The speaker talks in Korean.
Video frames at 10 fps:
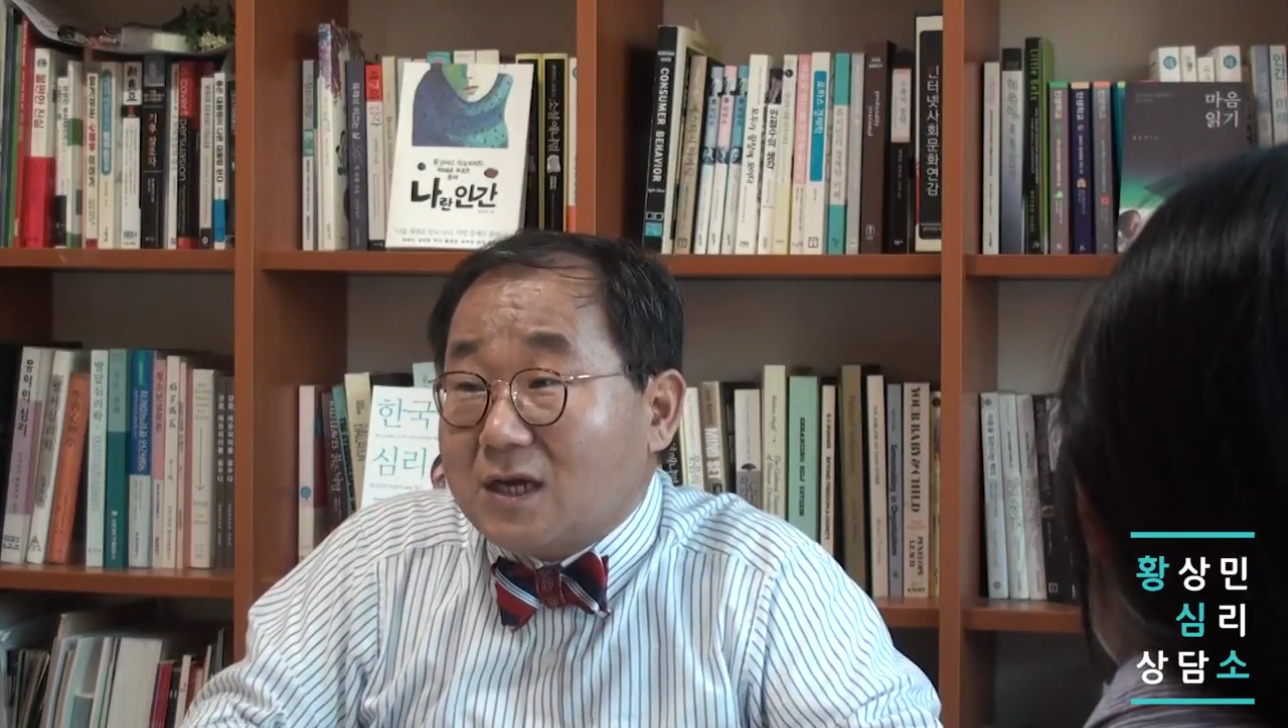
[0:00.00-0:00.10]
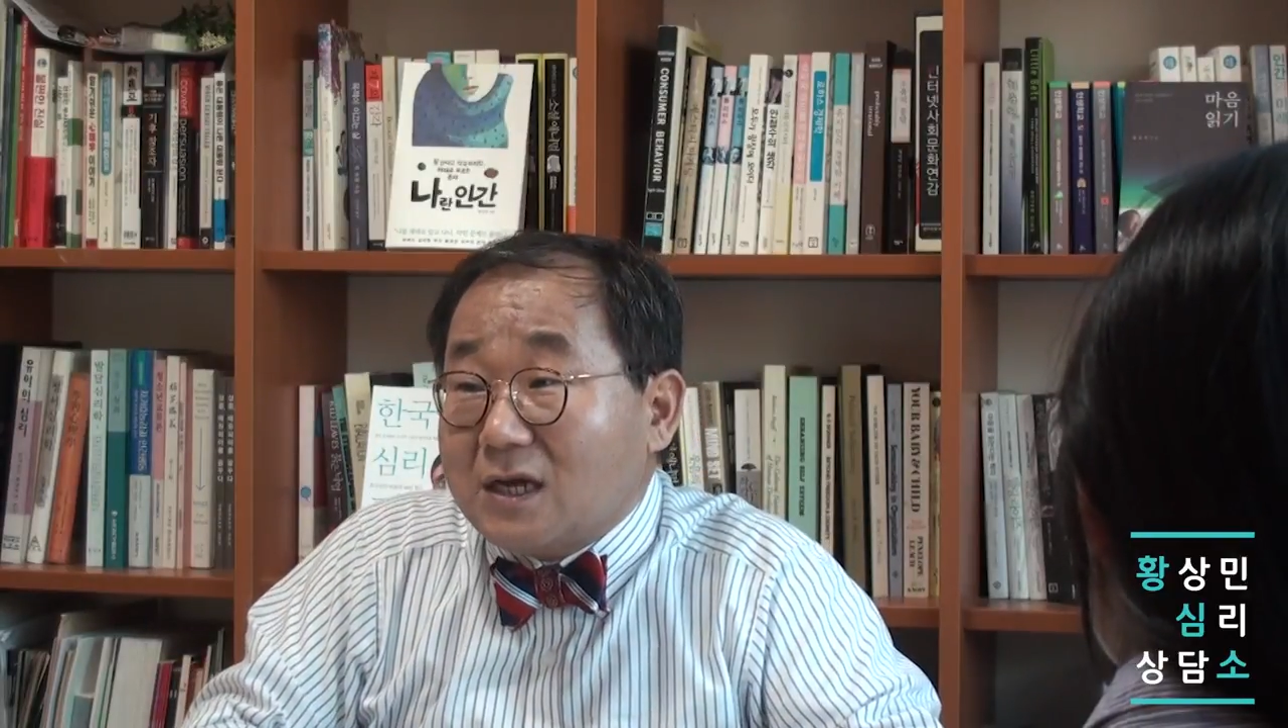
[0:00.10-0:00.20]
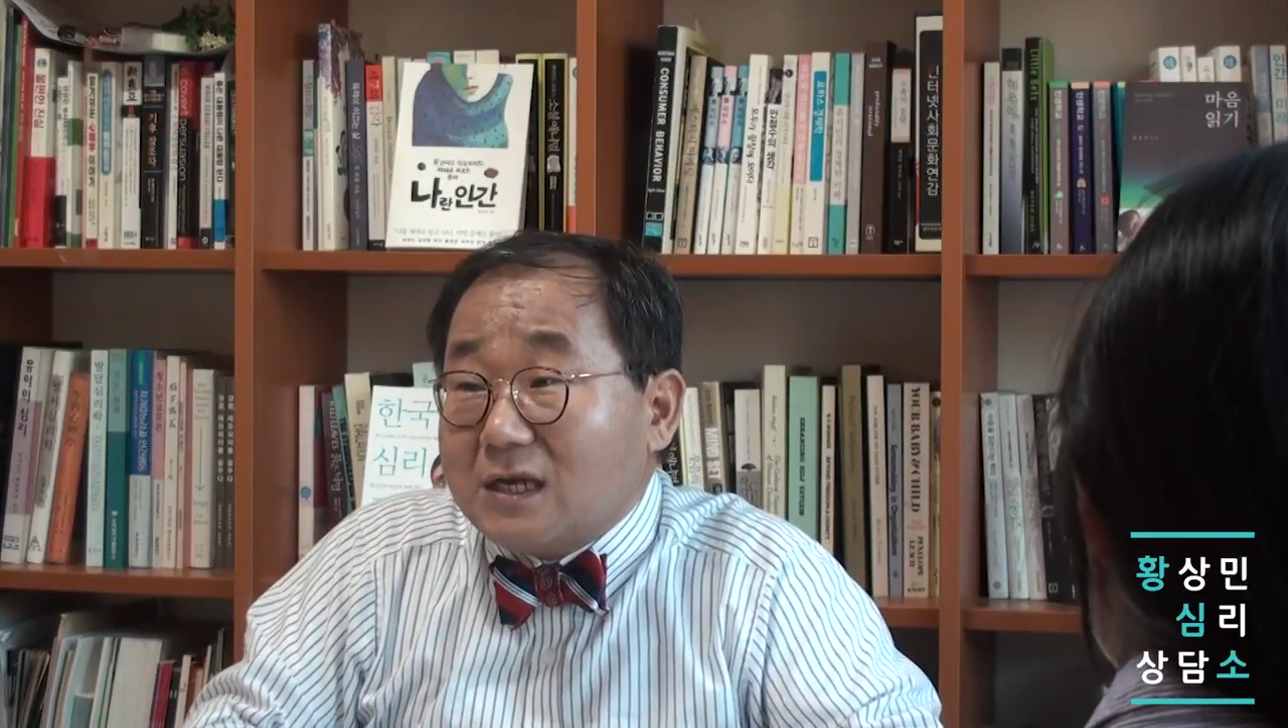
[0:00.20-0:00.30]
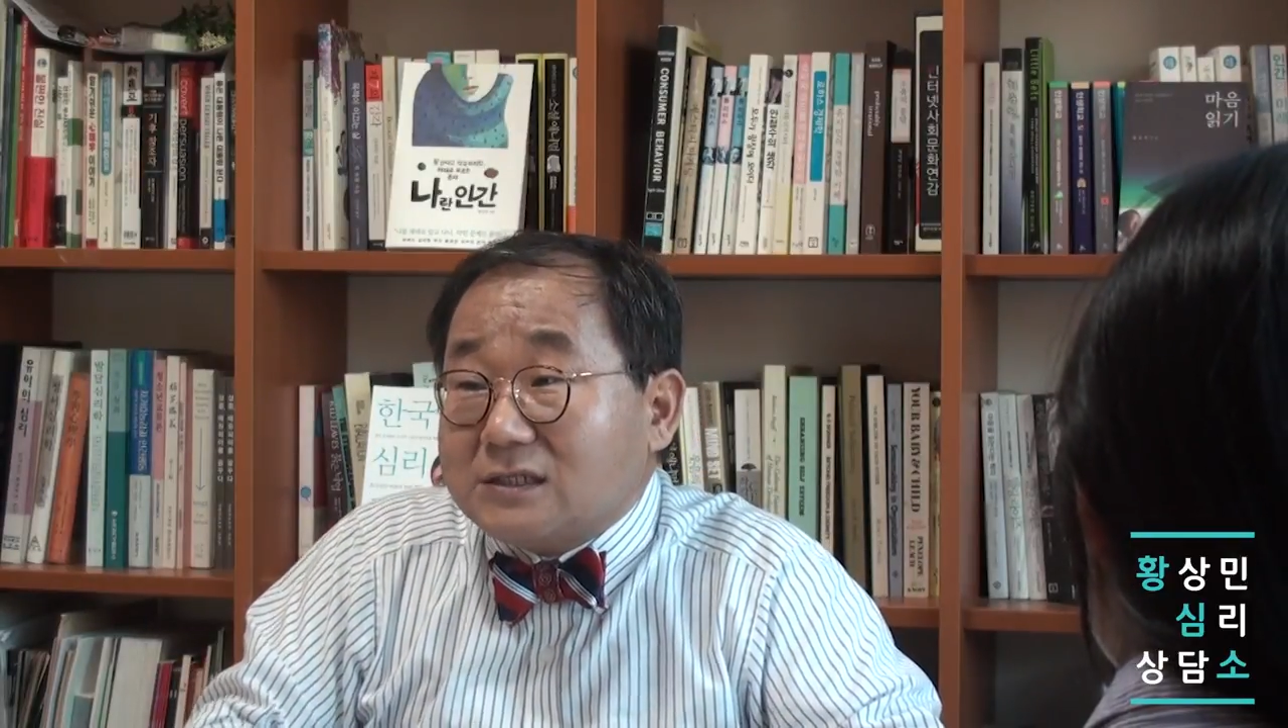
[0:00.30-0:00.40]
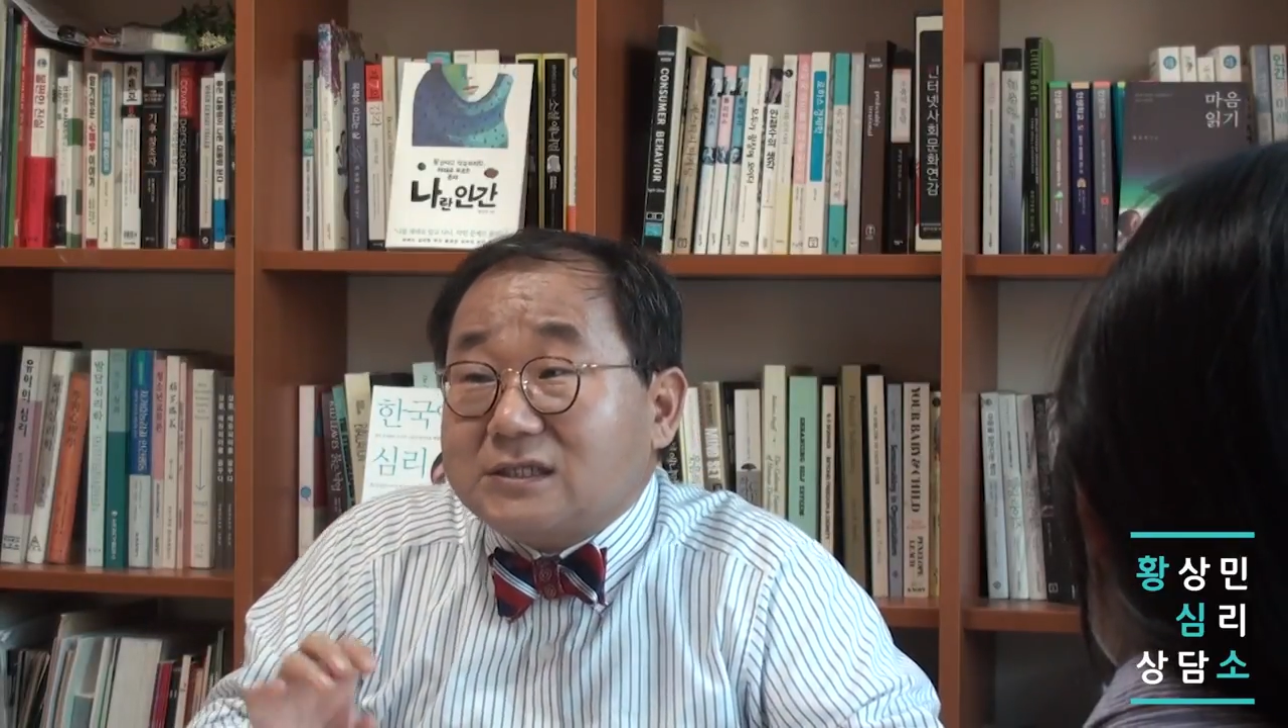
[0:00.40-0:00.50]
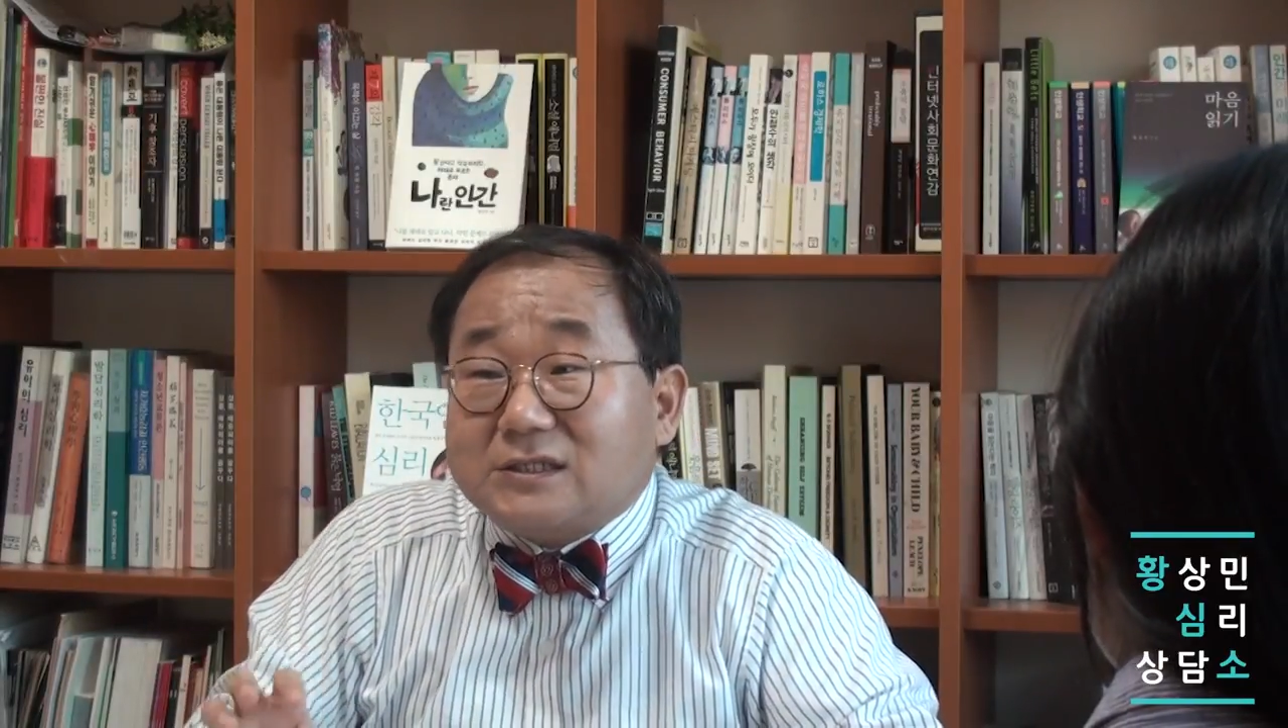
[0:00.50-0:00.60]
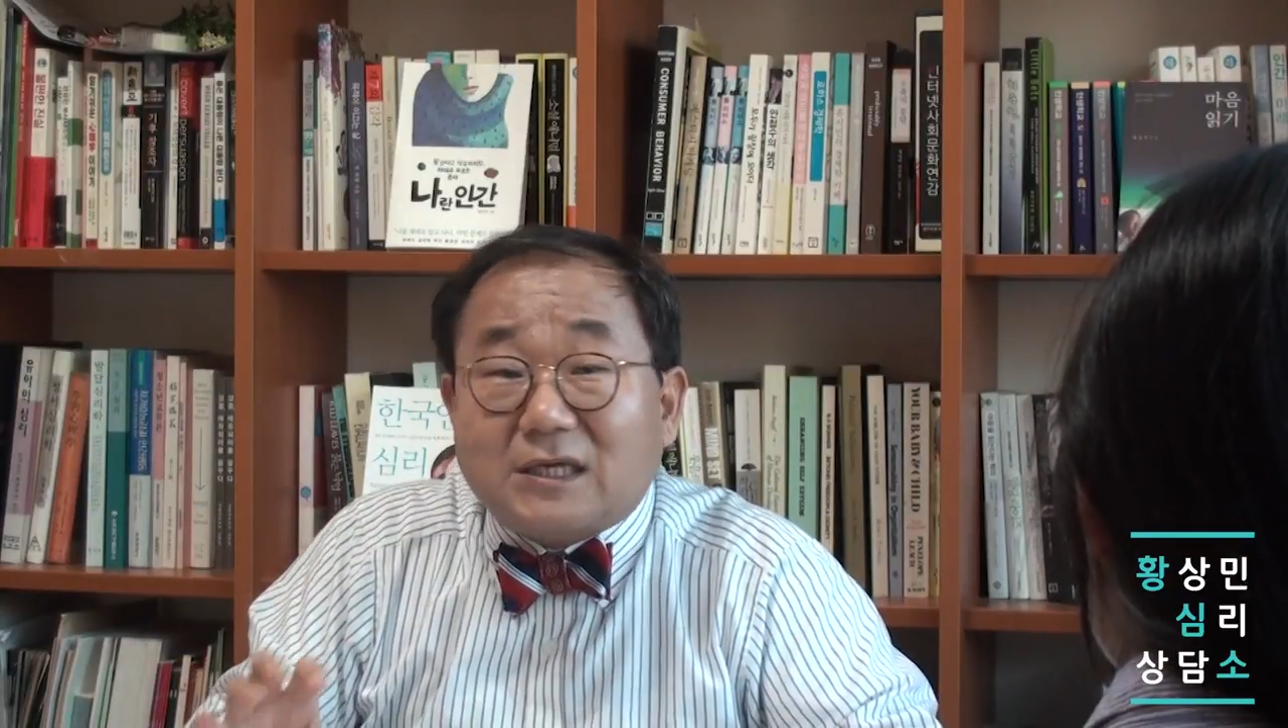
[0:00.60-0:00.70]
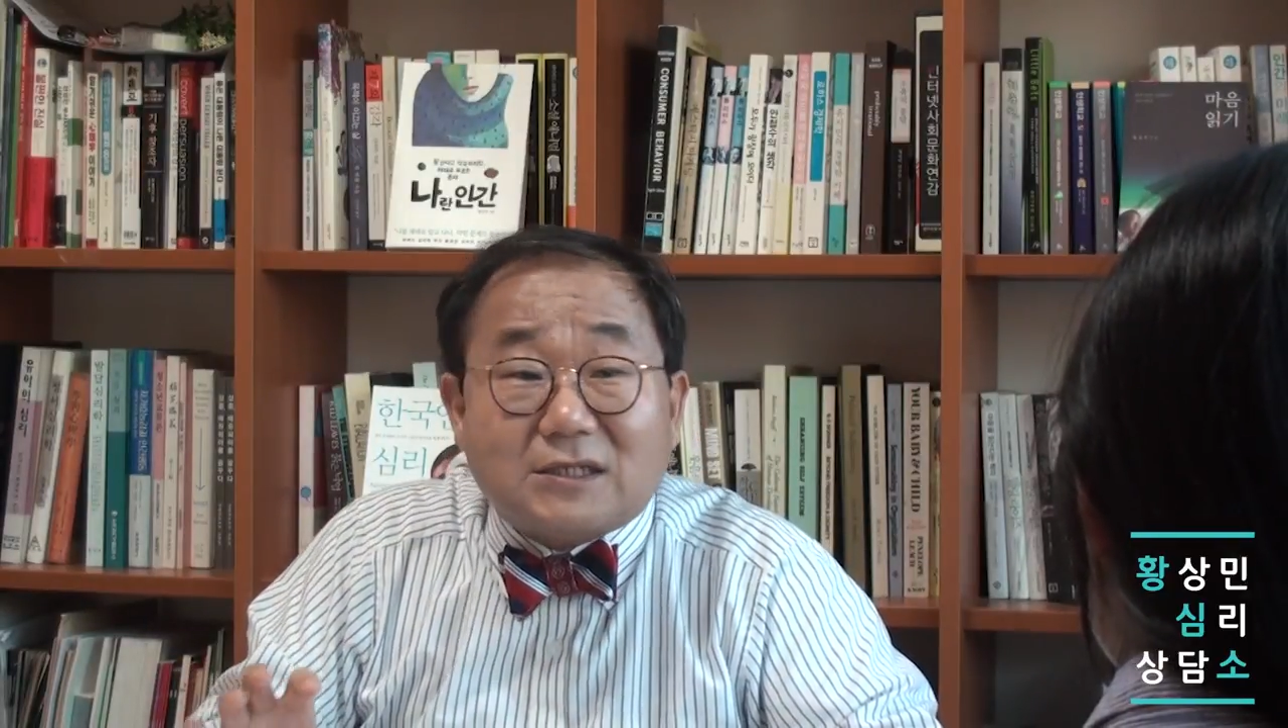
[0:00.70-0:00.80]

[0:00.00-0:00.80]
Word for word: 어. 진짜